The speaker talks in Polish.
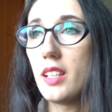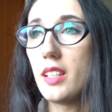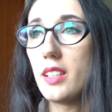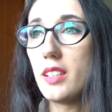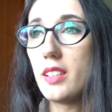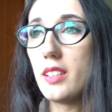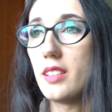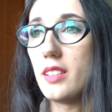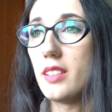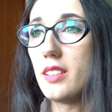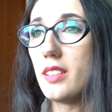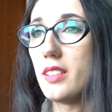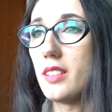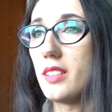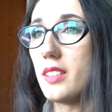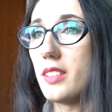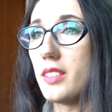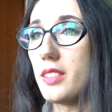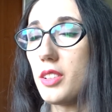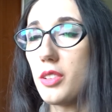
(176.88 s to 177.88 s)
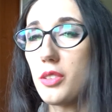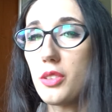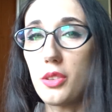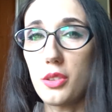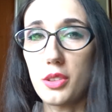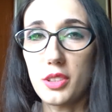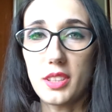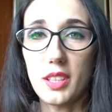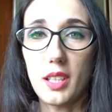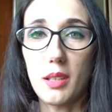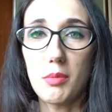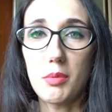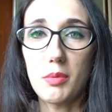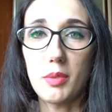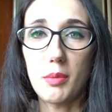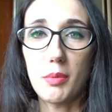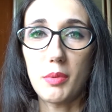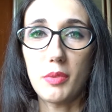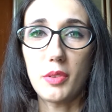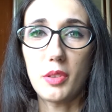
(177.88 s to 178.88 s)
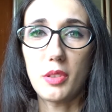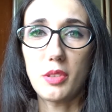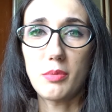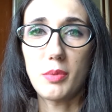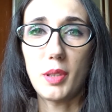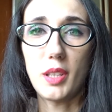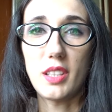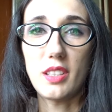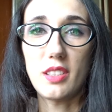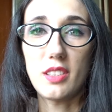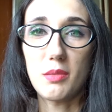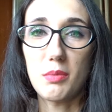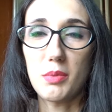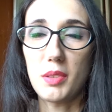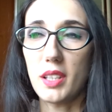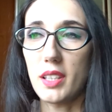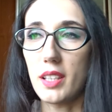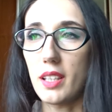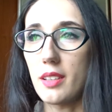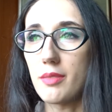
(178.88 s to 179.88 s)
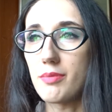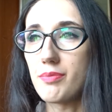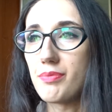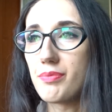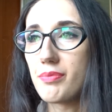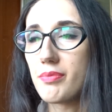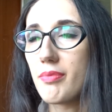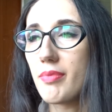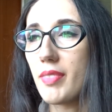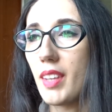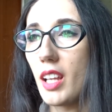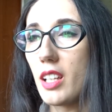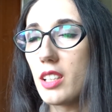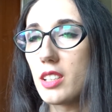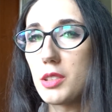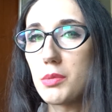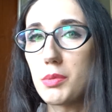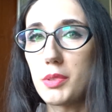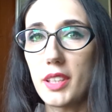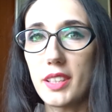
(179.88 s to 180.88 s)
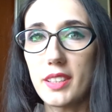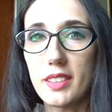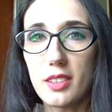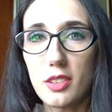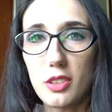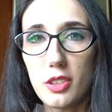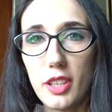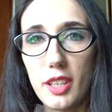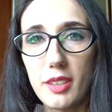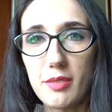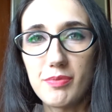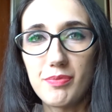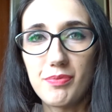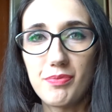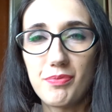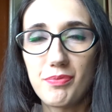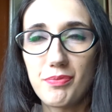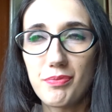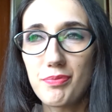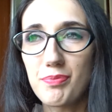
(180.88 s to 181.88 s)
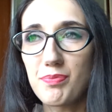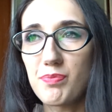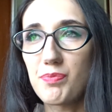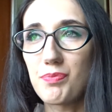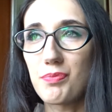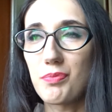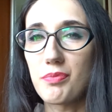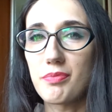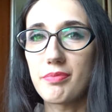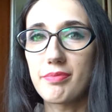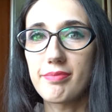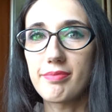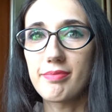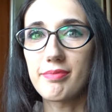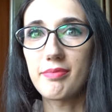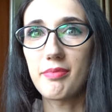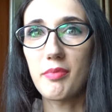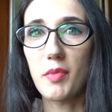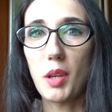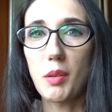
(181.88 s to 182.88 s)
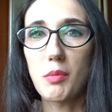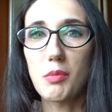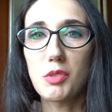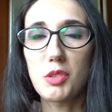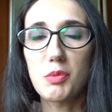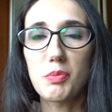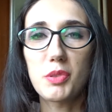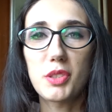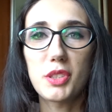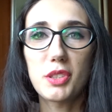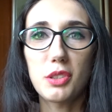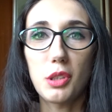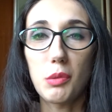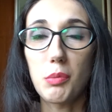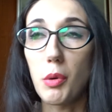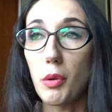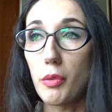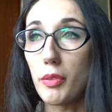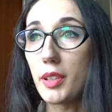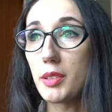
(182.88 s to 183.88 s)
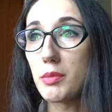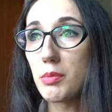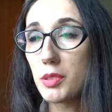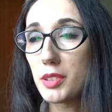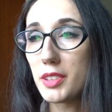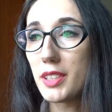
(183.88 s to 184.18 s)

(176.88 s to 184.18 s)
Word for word: e, to to chciałabym na pewno zmienić, żeby taka, żeby tak trochę hmm, może przystopować, bo